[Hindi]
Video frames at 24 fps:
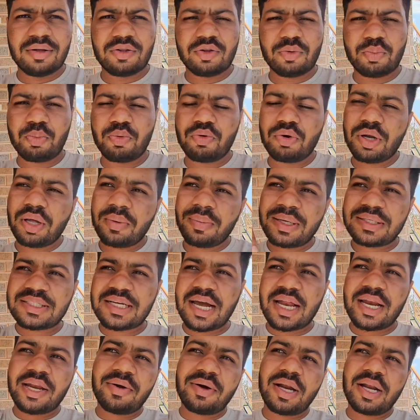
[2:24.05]
तो पुणे में
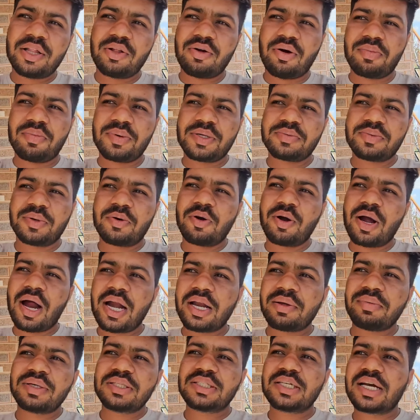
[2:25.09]
जाने वाला था ऑफिस पर वो
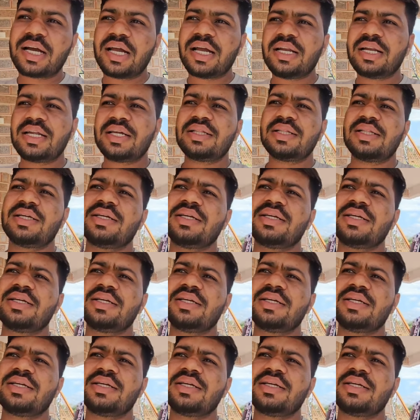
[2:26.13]
गाड़ी में जगह ही नहीं